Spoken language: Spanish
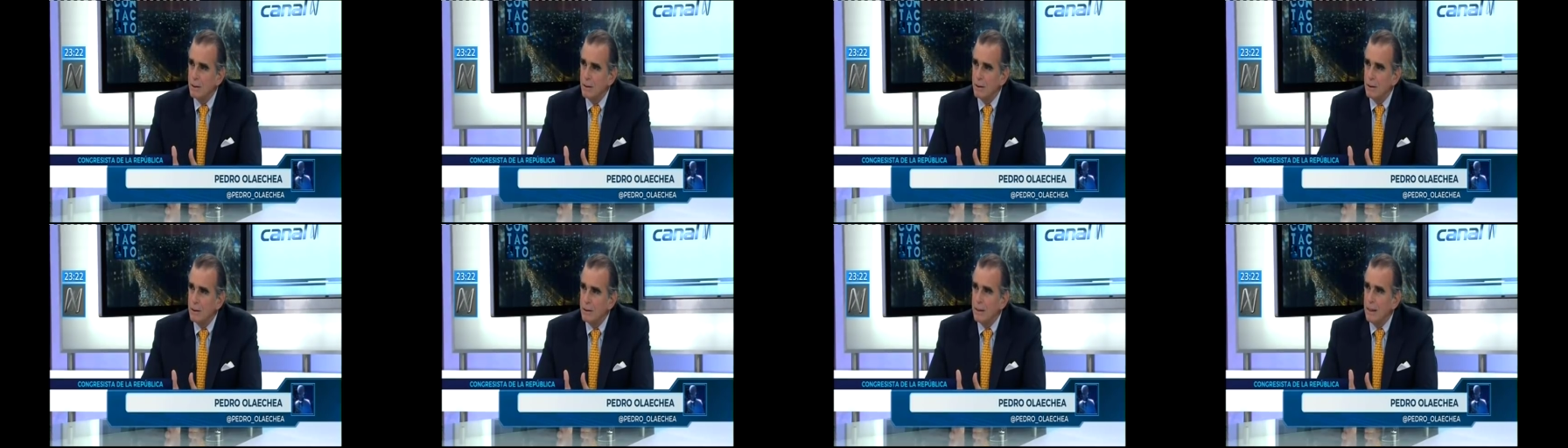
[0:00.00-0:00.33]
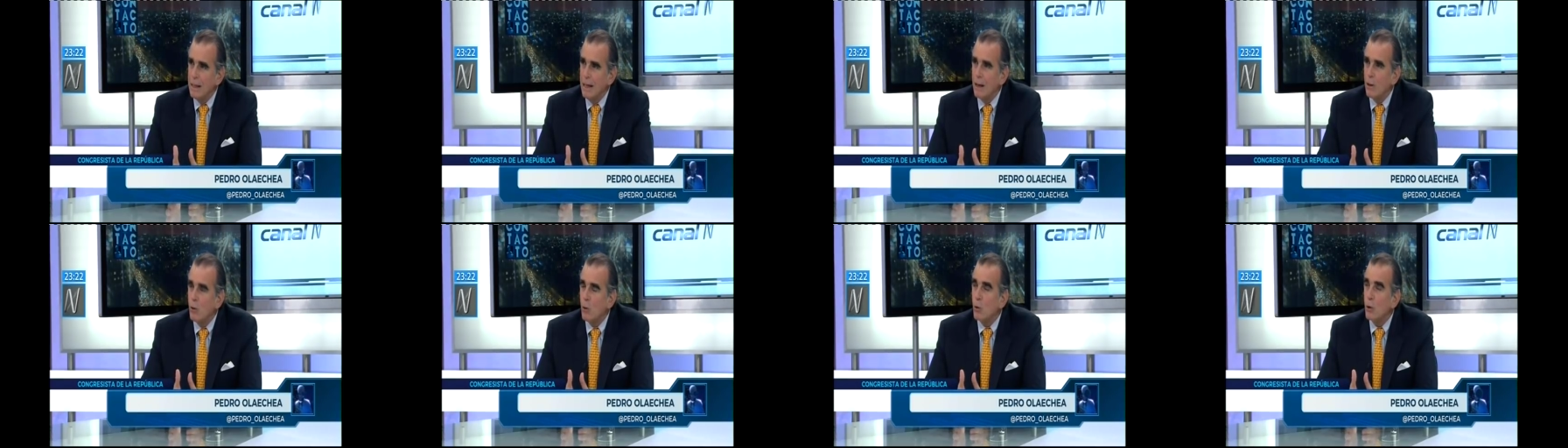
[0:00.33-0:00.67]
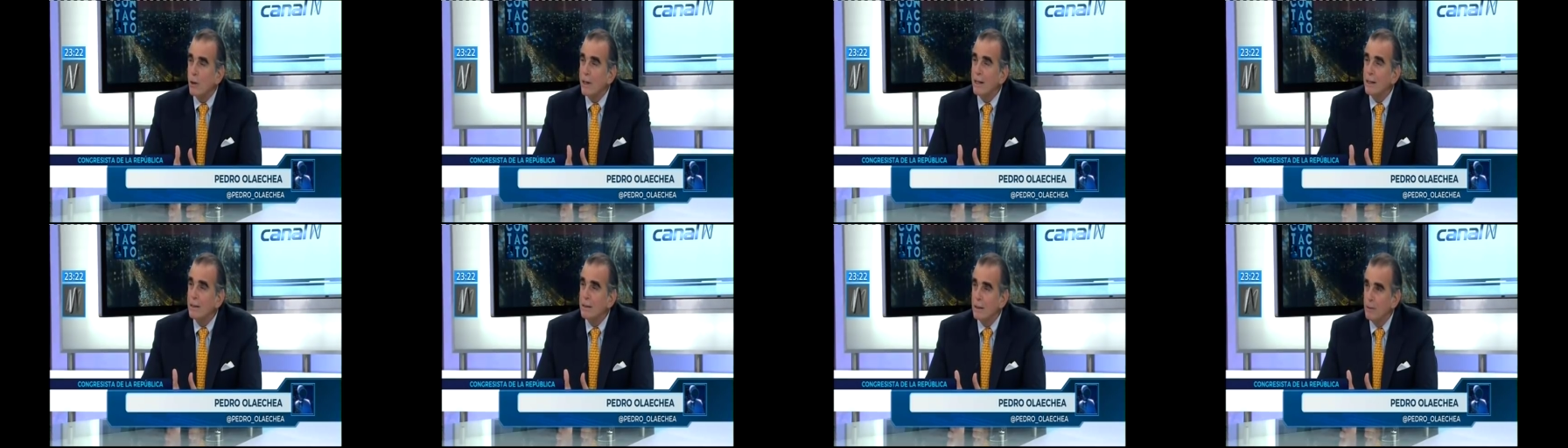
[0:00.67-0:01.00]
de la
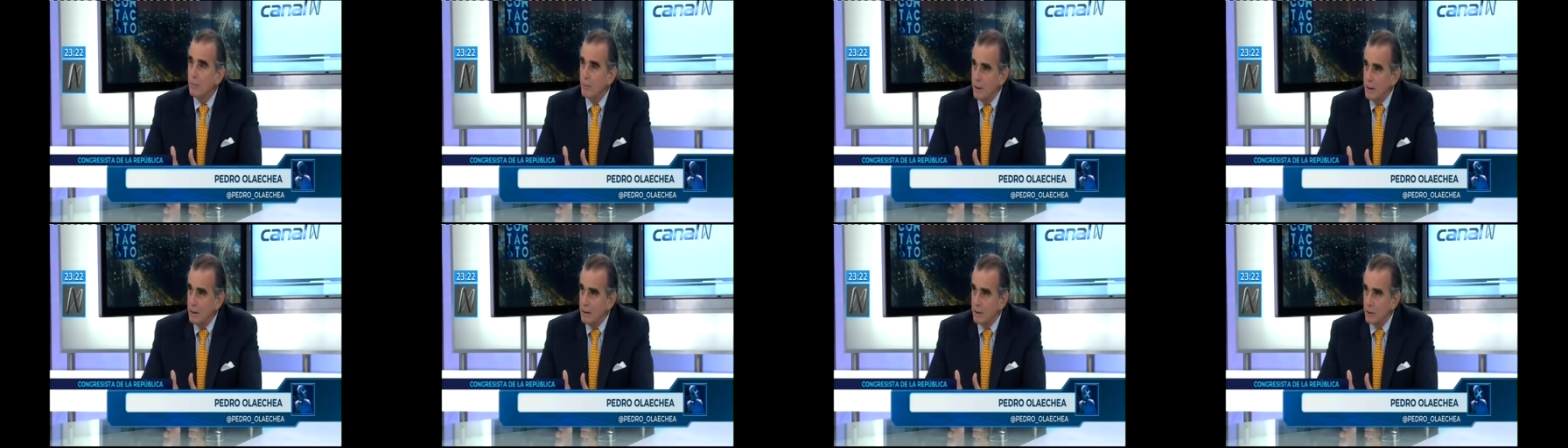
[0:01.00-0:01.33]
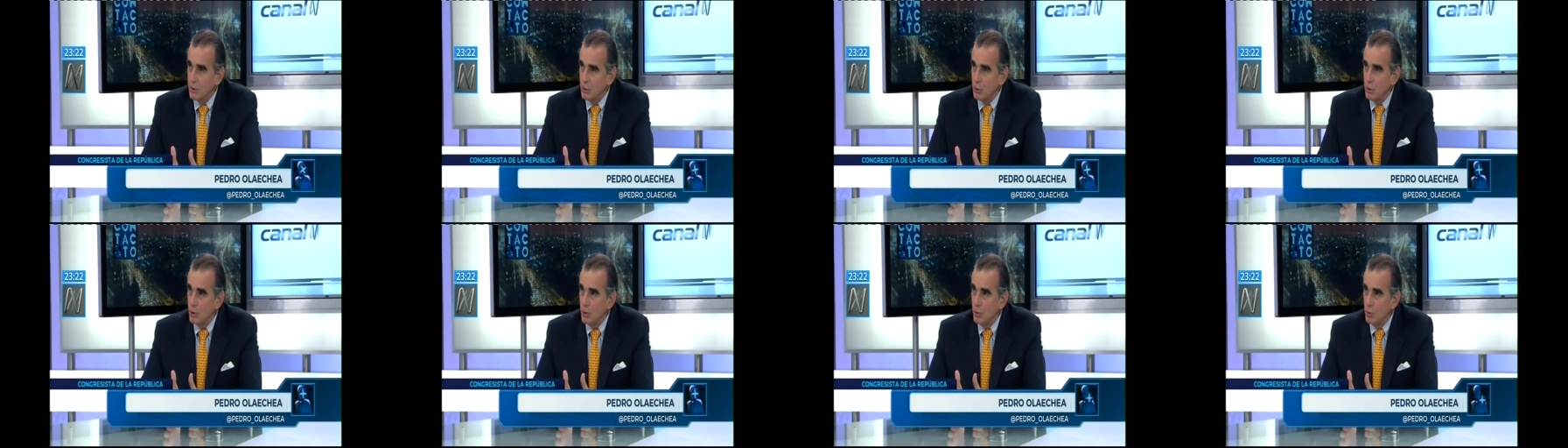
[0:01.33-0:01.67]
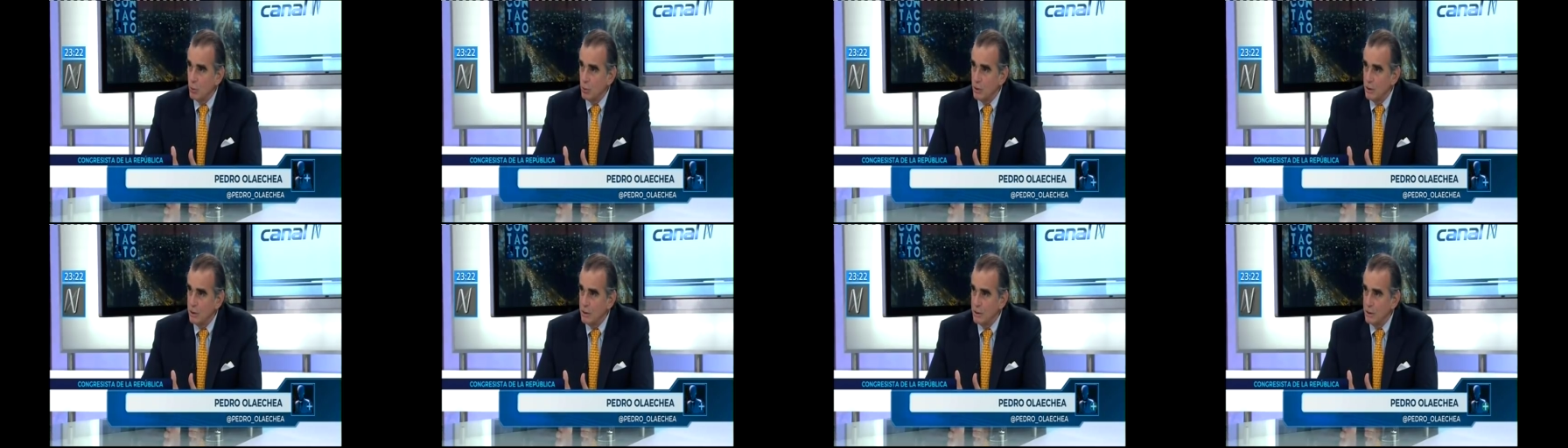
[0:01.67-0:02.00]
correcta administración de
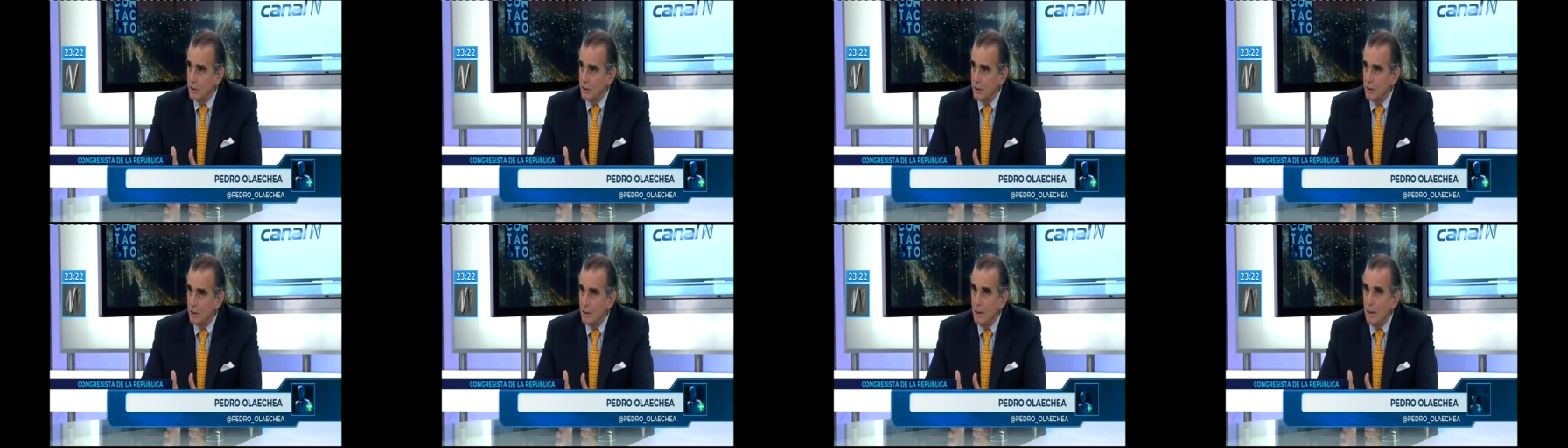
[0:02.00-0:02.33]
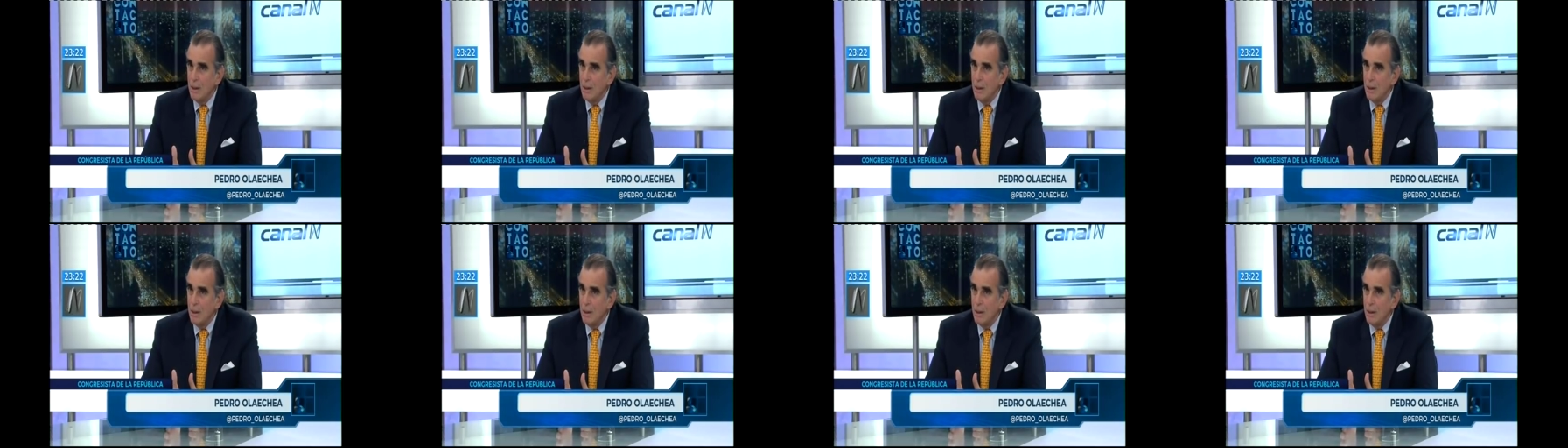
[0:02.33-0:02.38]
justicia,